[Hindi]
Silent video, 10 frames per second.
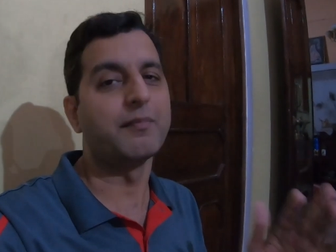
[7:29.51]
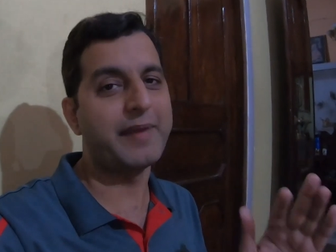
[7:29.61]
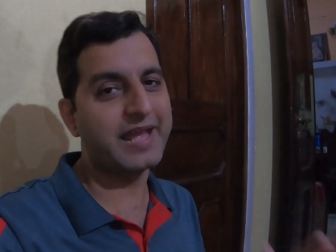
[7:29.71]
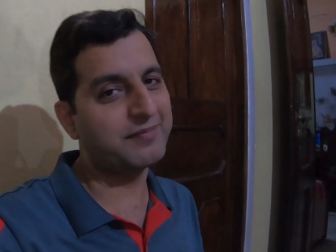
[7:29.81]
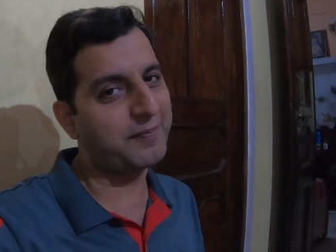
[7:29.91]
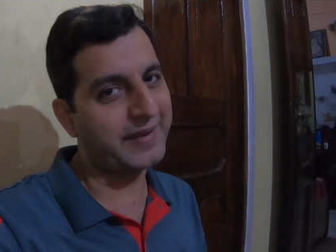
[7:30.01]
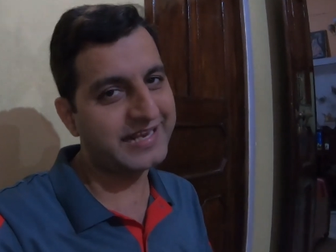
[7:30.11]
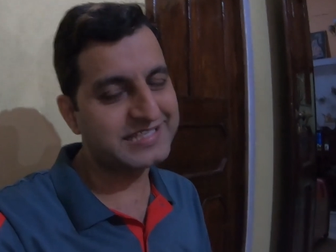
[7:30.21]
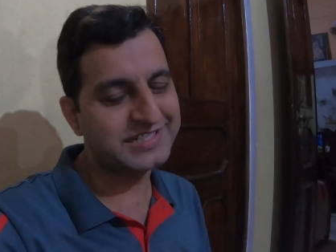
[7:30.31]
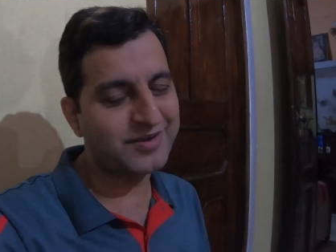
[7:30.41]
बैग में
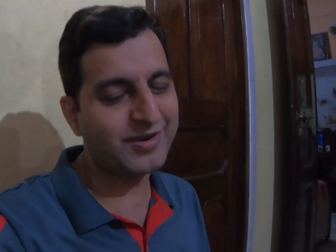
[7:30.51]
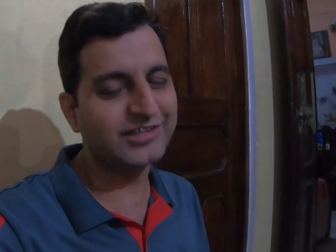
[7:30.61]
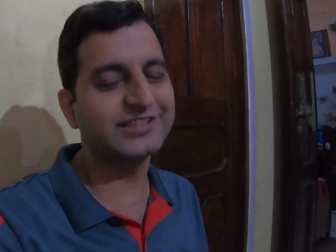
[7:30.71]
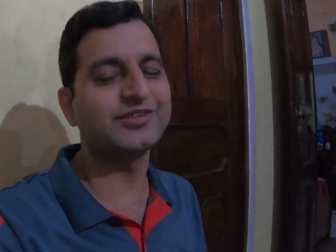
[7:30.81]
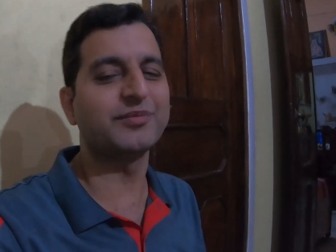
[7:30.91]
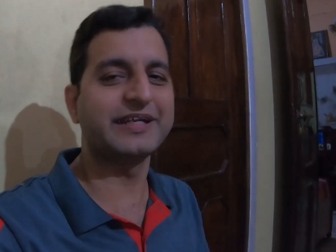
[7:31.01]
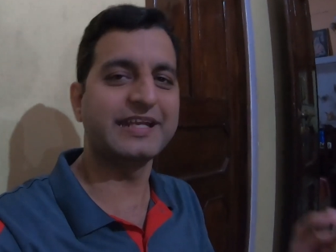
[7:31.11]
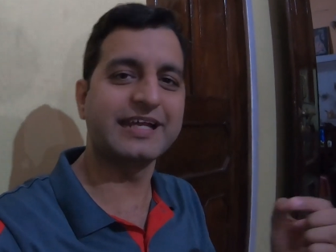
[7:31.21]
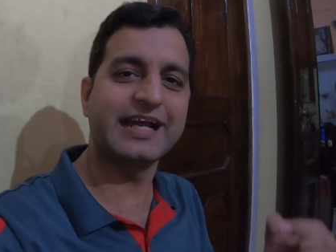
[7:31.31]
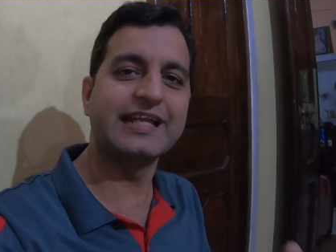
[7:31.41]
पैरासीटामॉल थी तो मैंने
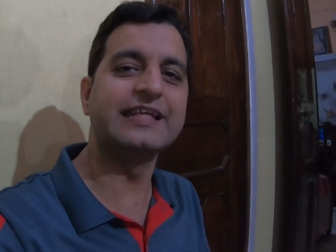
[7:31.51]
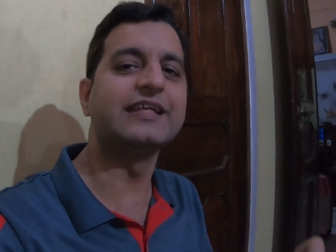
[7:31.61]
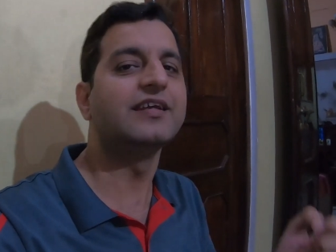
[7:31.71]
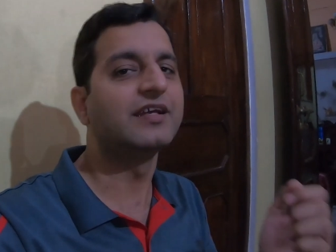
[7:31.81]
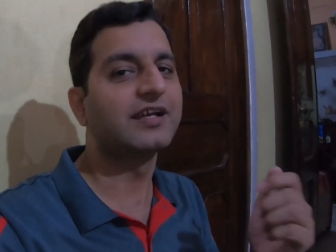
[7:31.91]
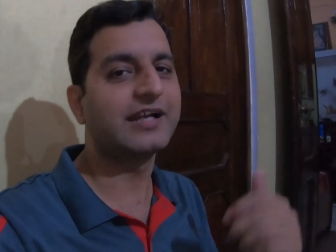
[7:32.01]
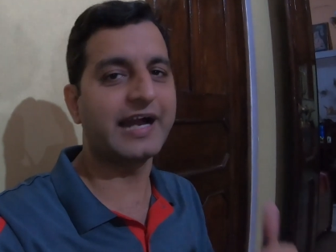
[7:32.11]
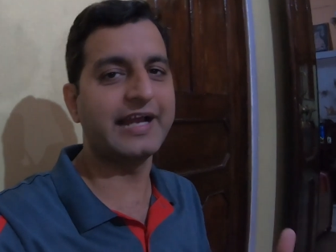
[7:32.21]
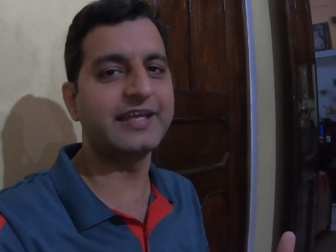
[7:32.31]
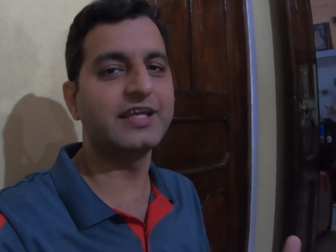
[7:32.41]
निकाली
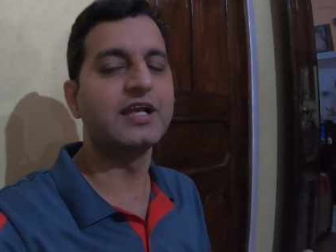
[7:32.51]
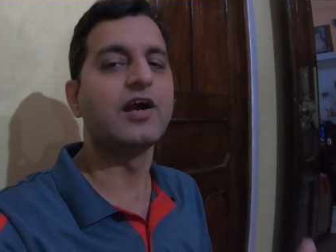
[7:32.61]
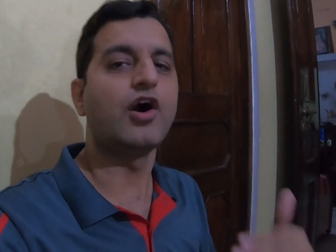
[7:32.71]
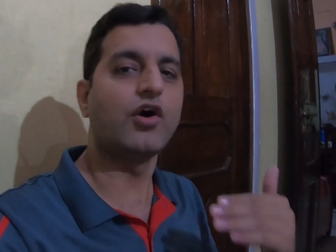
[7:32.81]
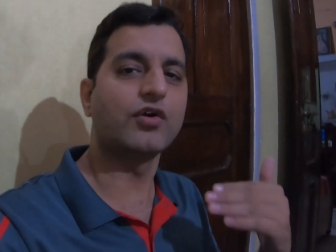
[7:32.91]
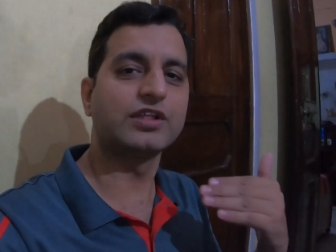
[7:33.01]
खाई और